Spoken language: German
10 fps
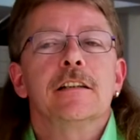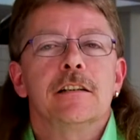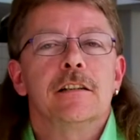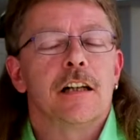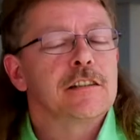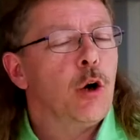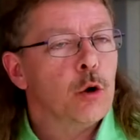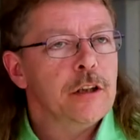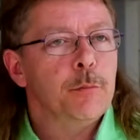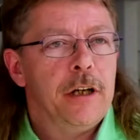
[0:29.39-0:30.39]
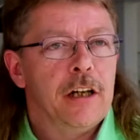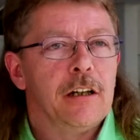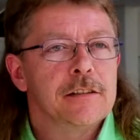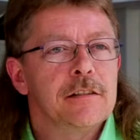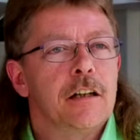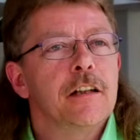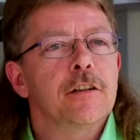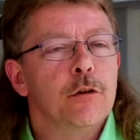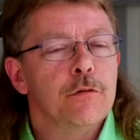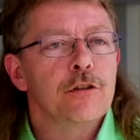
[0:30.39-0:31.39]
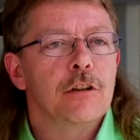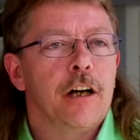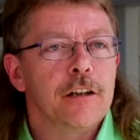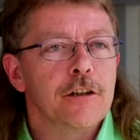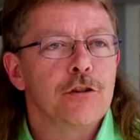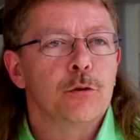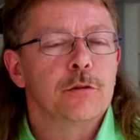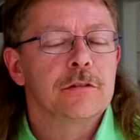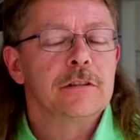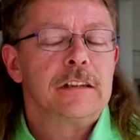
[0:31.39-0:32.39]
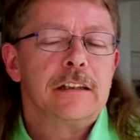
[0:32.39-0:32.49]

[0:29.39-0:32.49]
äh, also auch nicht mehr als in anderen öffentlichen Einrichtungen.